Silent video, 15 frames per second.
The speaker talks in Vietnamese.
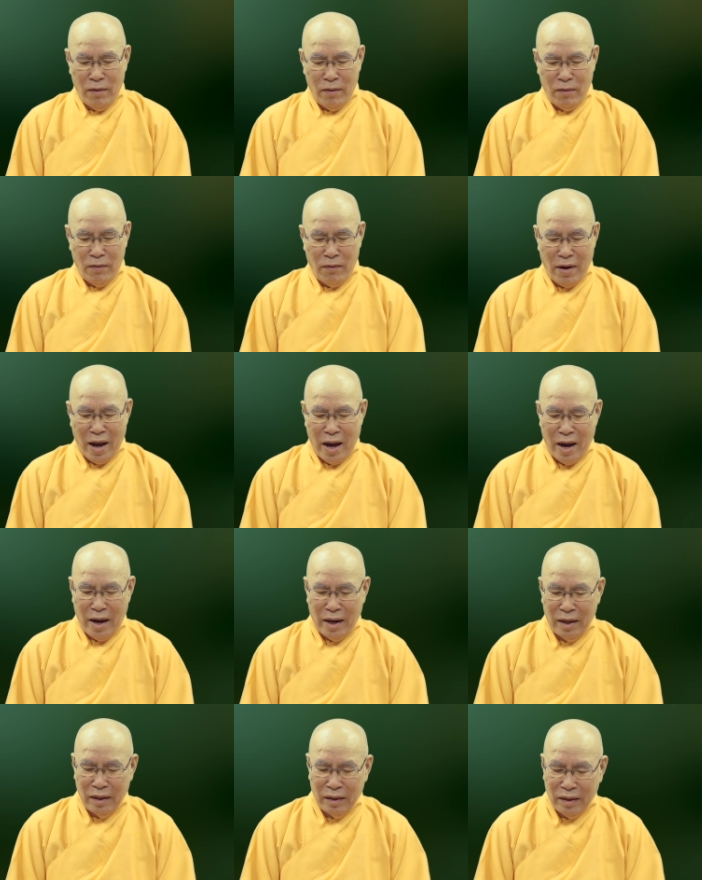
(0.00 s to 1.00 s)

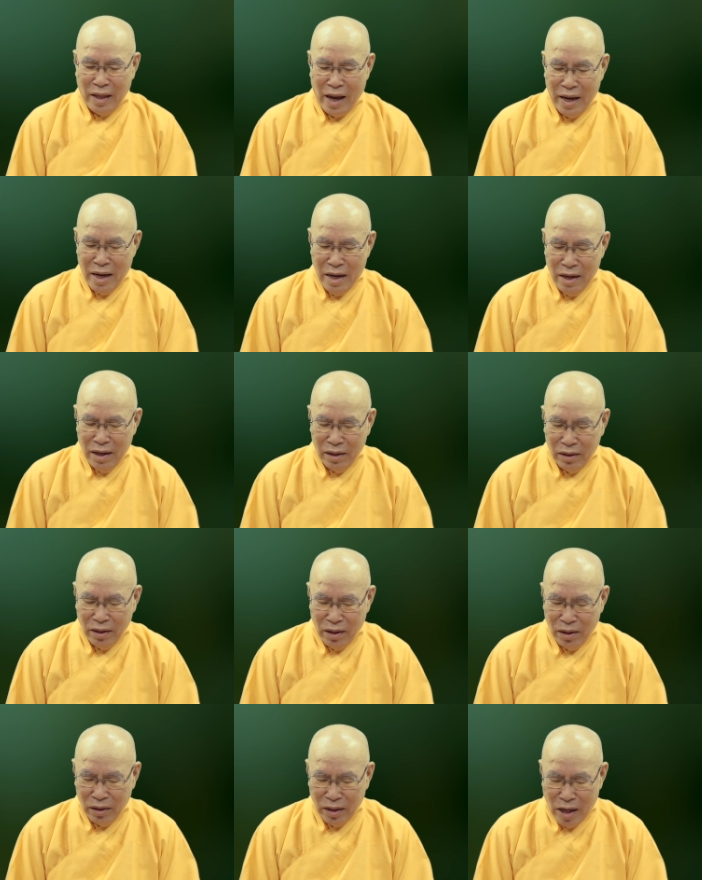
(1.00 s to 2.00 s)
và thấy nơi
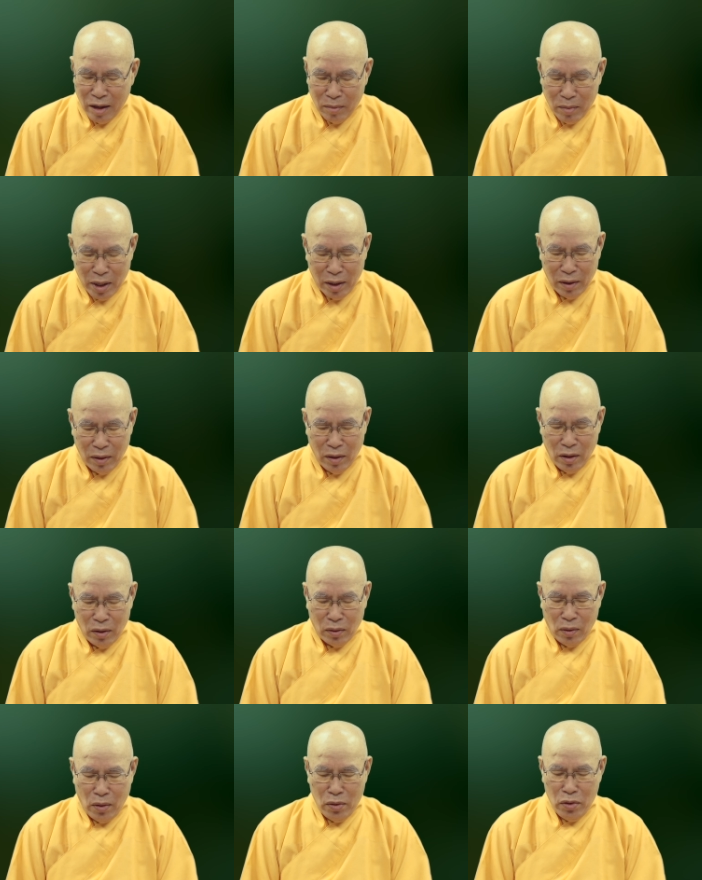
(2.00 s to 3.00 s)
tự thân mình
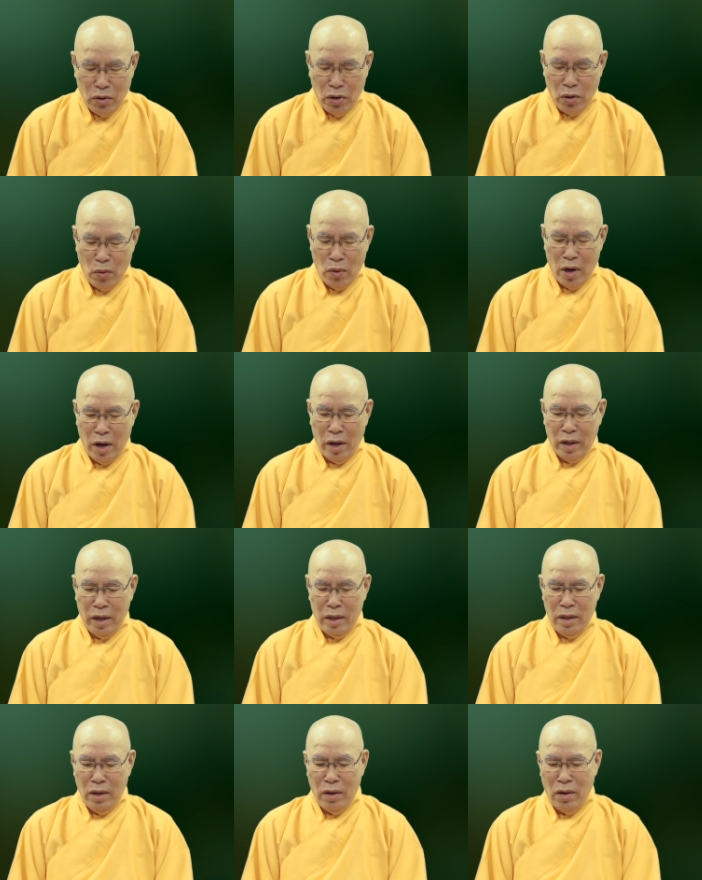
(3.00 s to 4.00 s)
có nhiều lợi
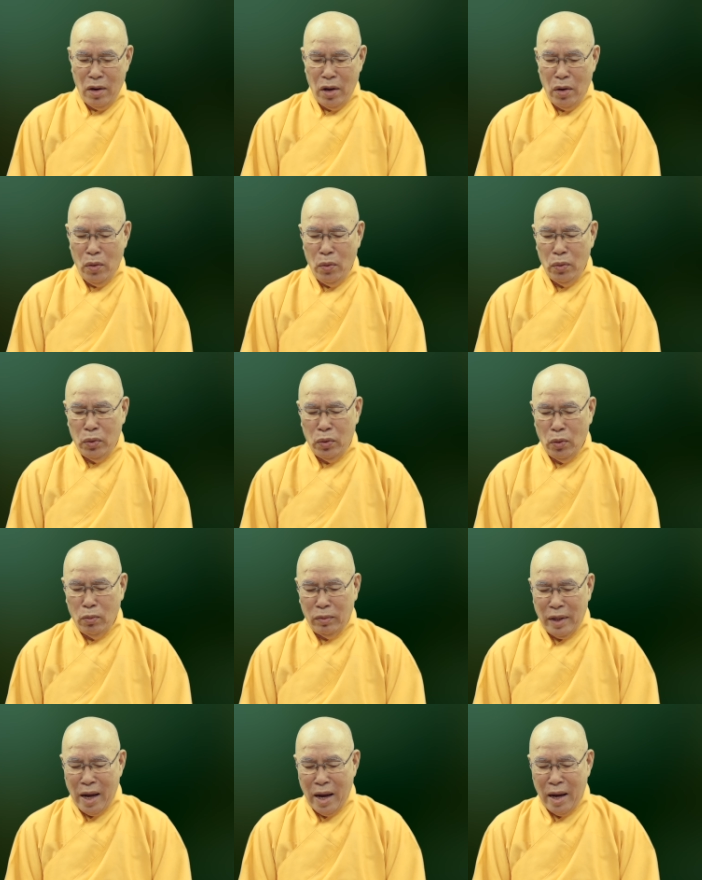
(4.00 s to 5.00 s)
ích nếu chúng
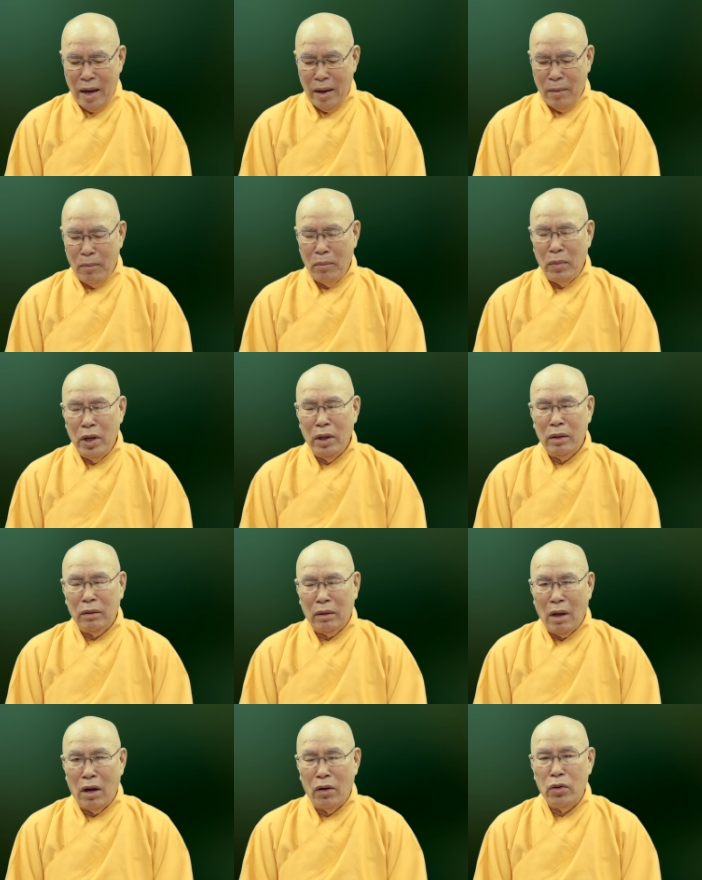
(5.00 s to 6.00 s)
ta biết
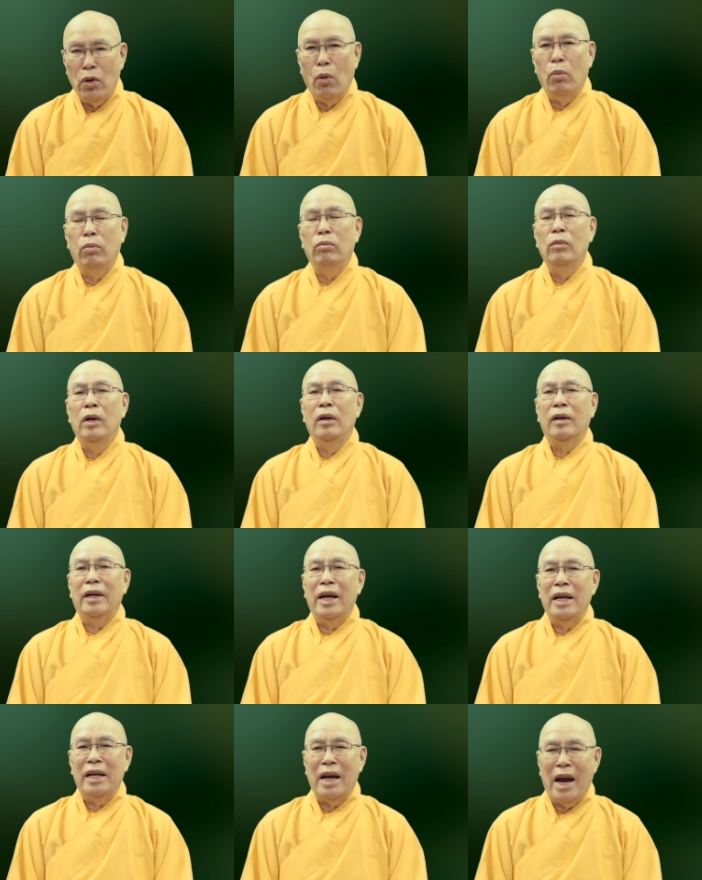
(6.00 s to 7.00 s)
tận dụng
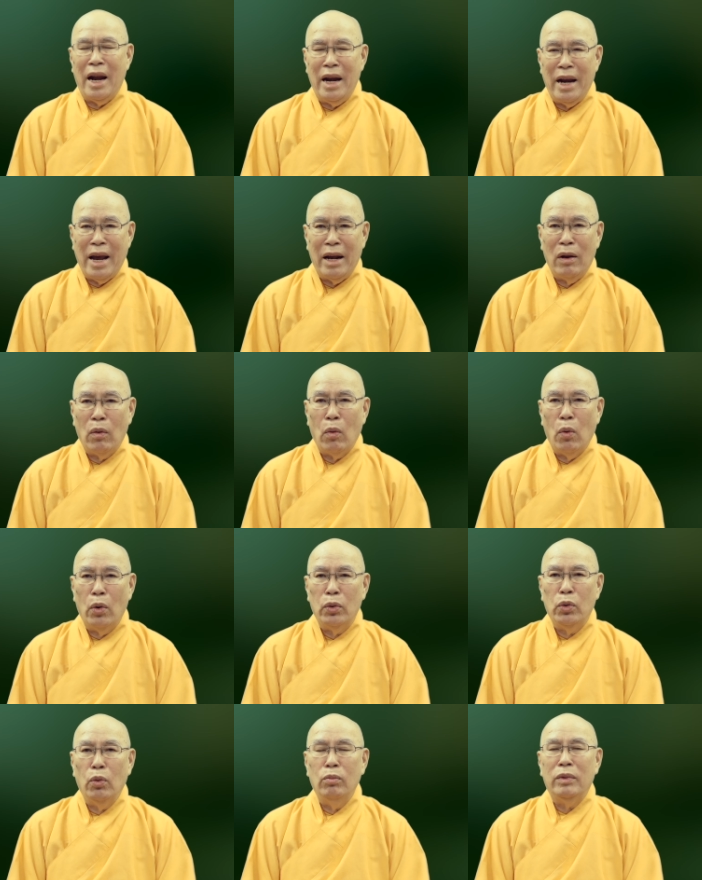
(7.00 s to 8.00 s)
cái khả năng của
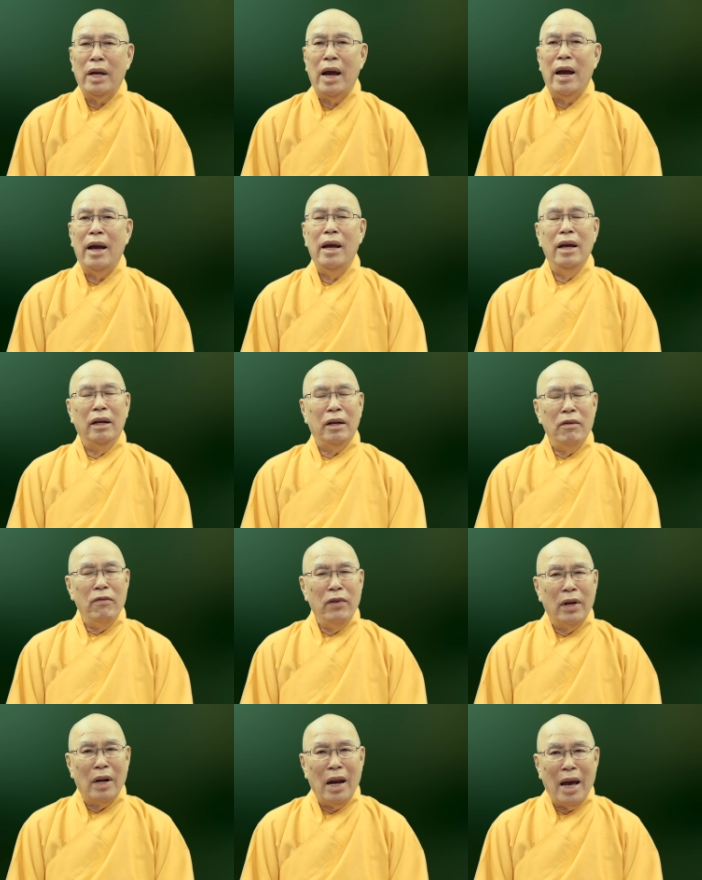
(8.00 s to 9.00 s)
chúng ta, cái
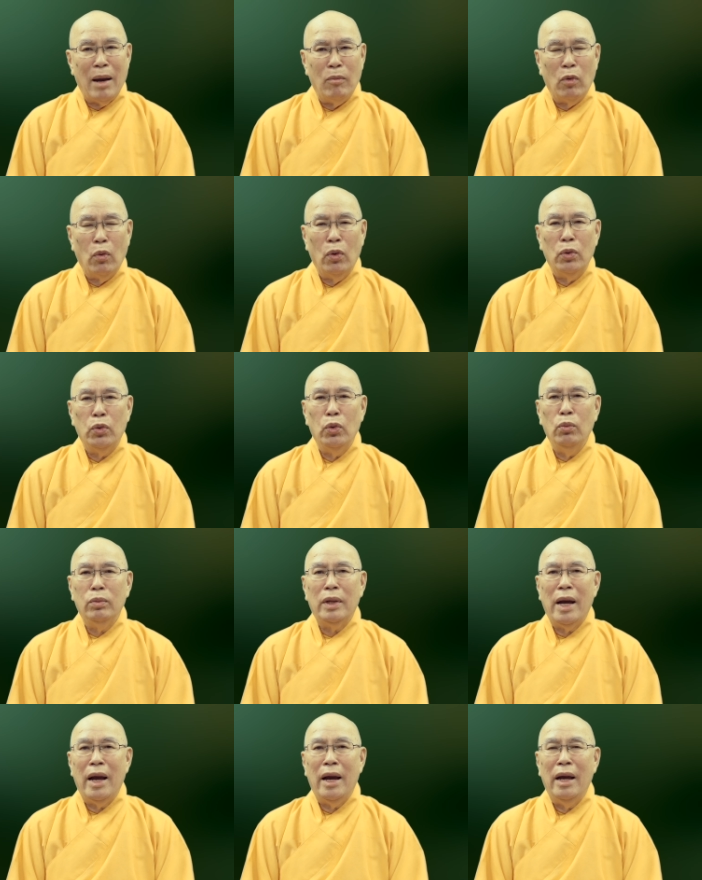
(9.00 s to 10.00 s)
việc làm của chúng
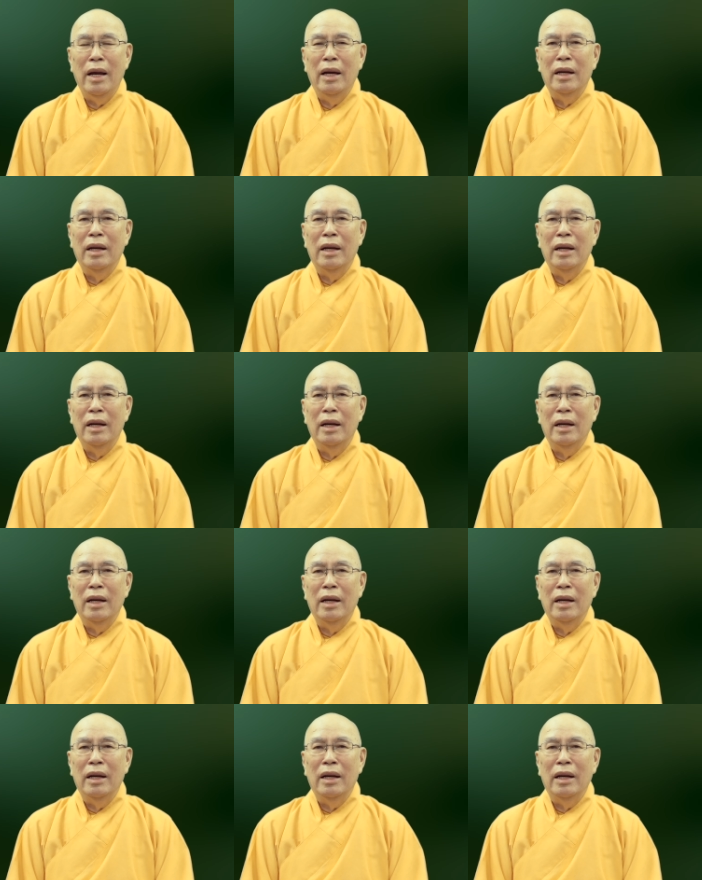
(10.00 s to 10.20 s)
ta,